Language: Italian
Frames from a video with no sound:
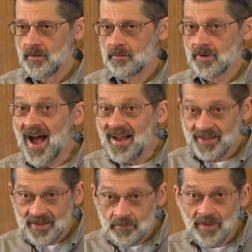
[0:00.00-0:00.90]

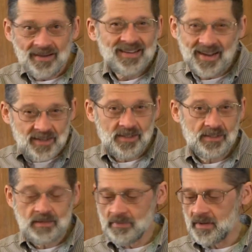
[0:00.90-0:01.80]
rari ma
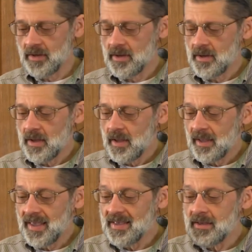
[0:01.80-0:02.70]
grandissimi,
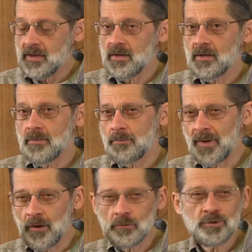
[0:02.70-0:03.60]
che
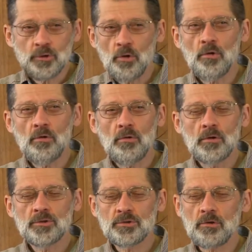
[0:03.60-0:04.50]
però solo,
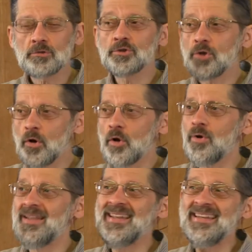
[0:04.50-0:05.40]
sono
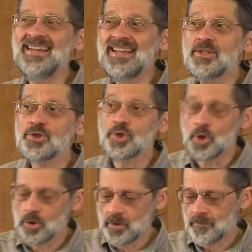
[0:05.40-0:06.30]
solo
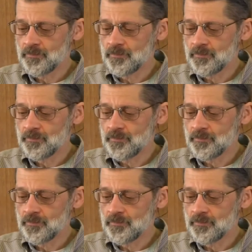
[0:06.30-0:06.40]
l'inizio